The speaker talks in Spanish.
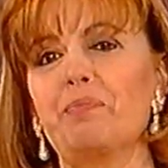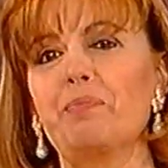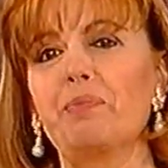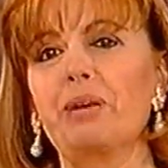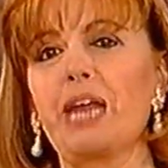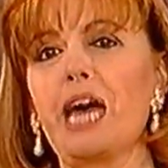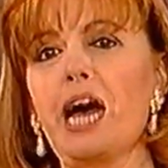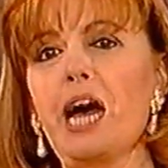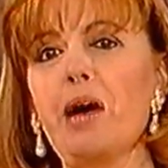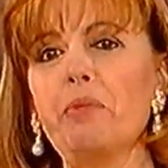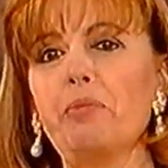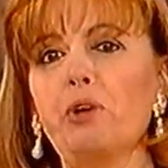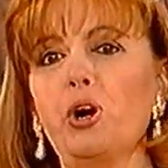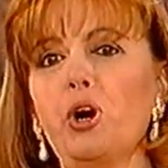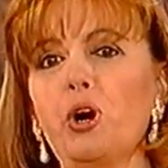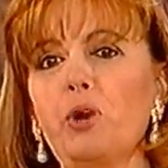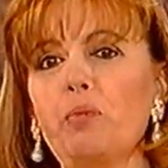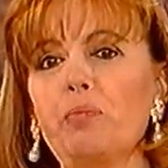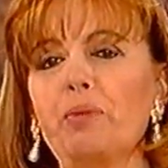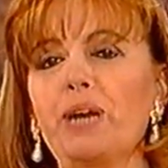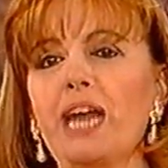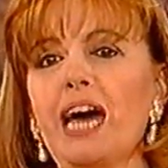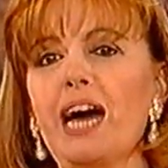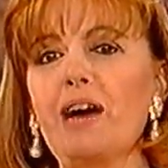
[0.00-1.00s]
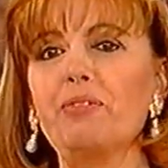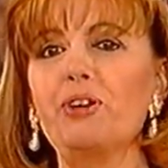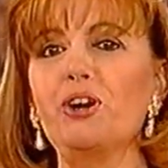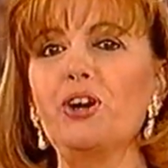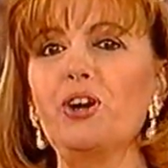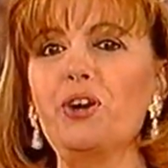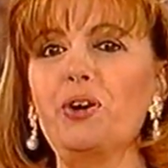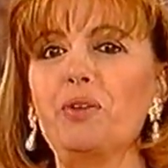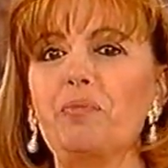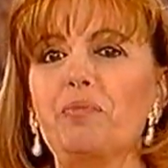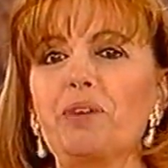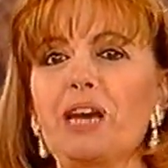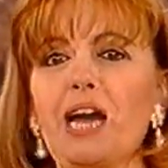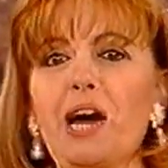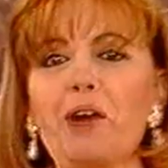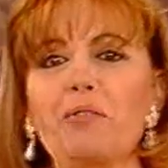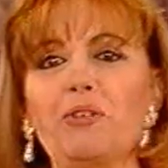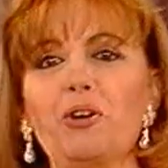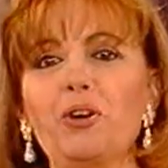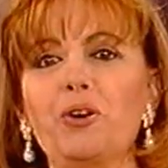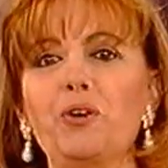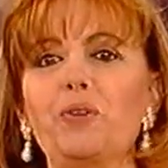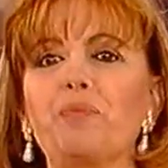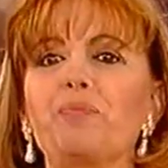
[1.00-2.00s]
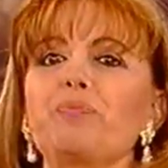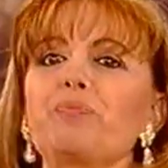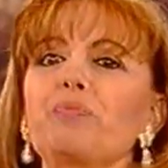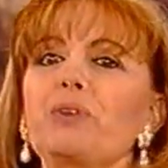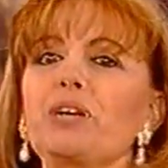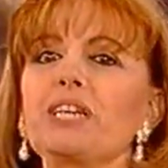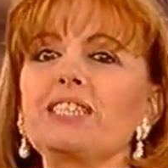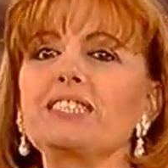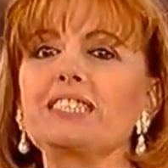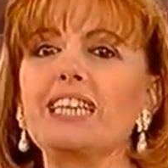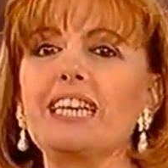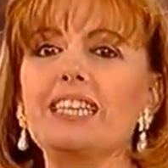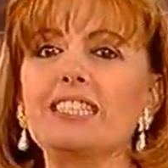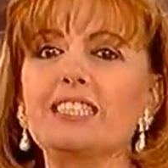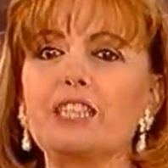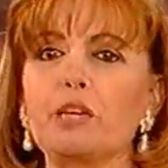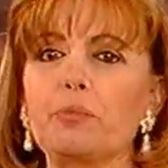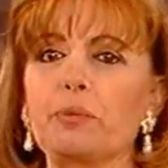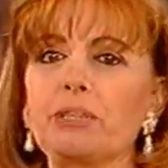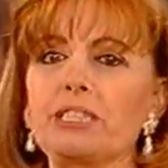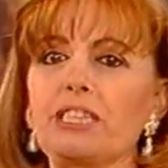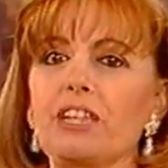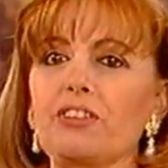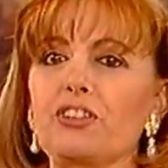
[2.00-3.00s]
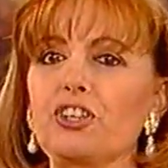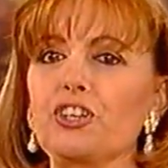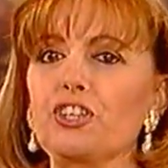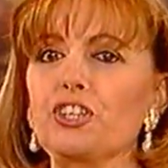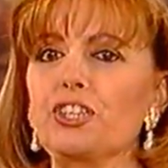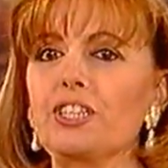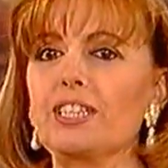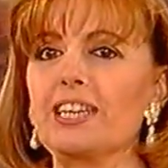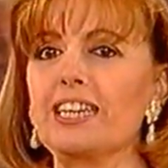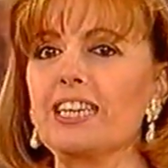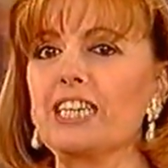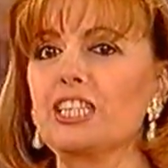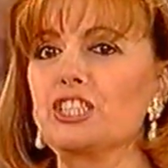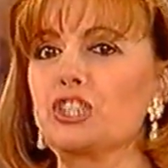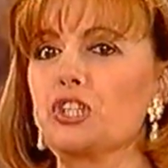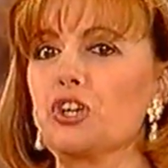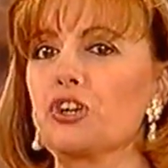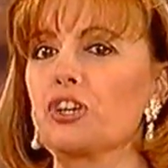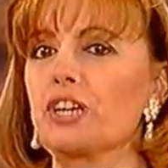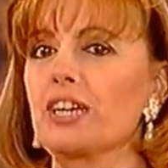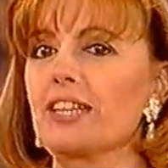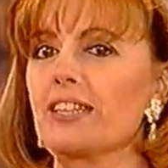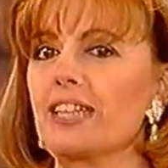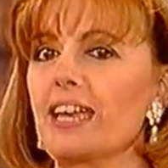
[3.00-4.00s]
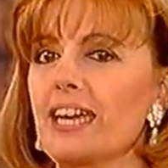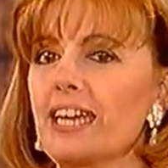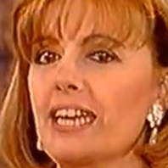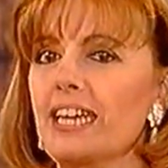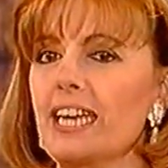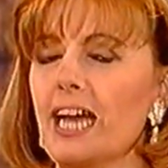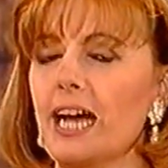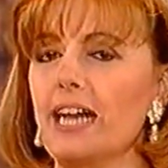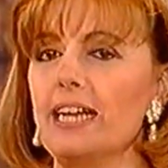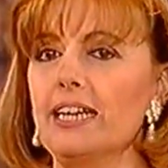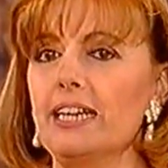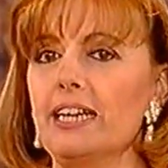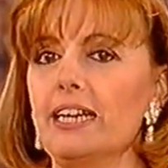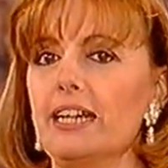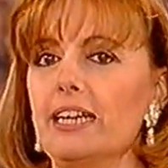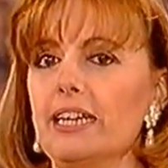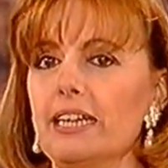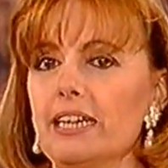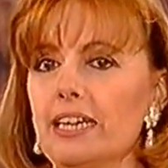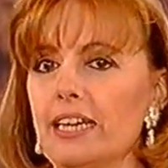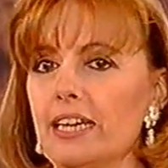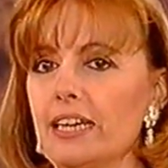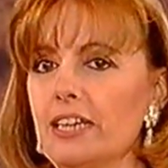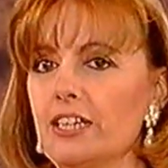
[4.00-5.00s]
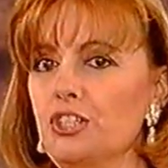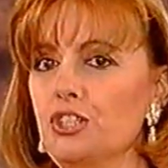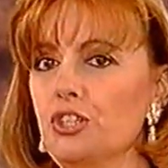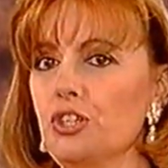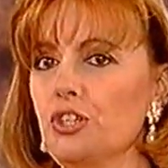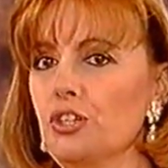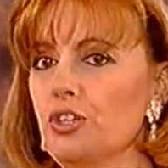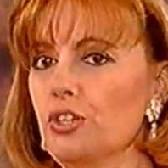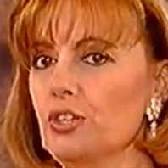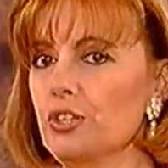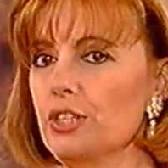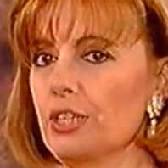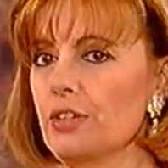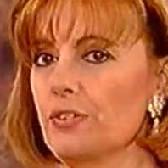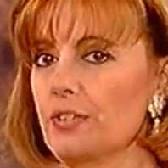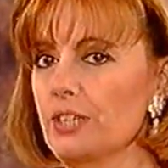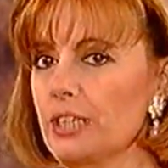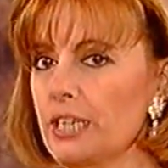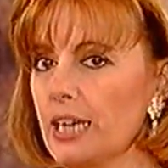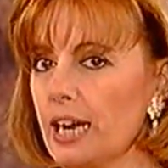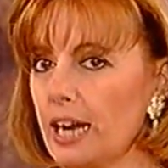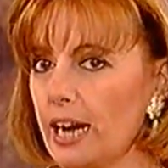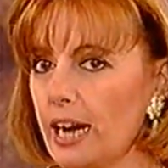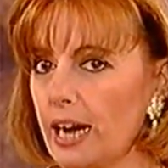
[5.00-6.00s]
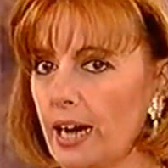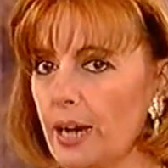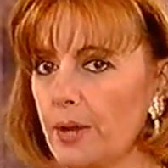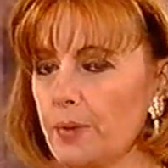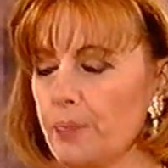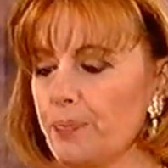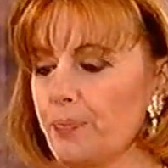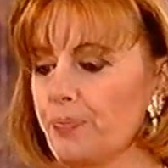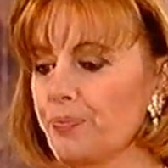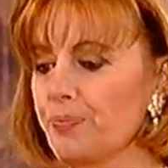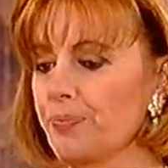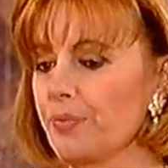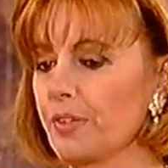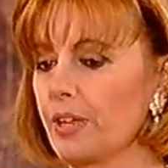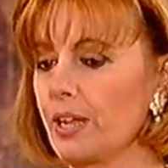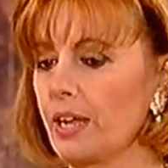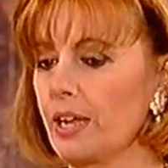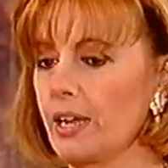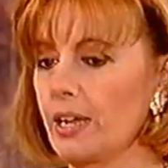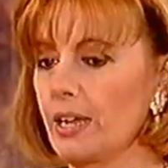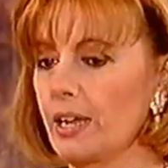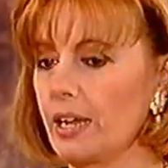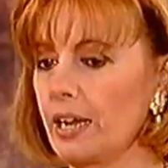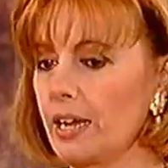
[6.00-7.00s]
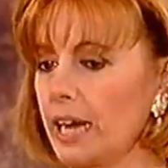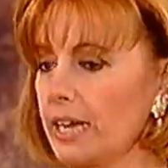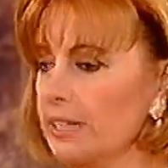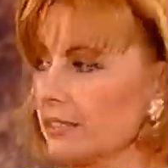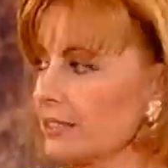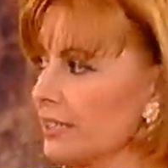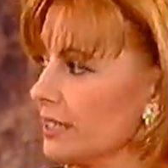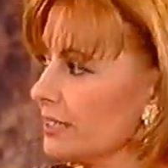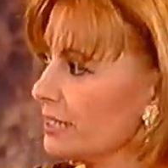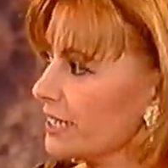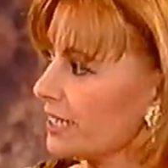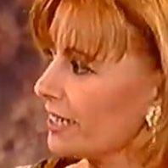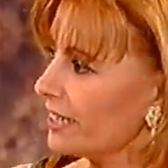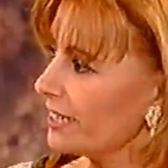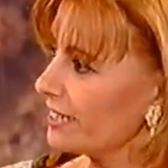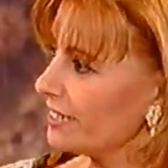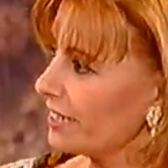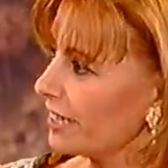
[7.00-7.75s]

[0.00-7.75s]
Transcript: Bravo, bravo, bravo por esa interpretación de Torre de Arena. Eh, yo decía mm, eh, antes que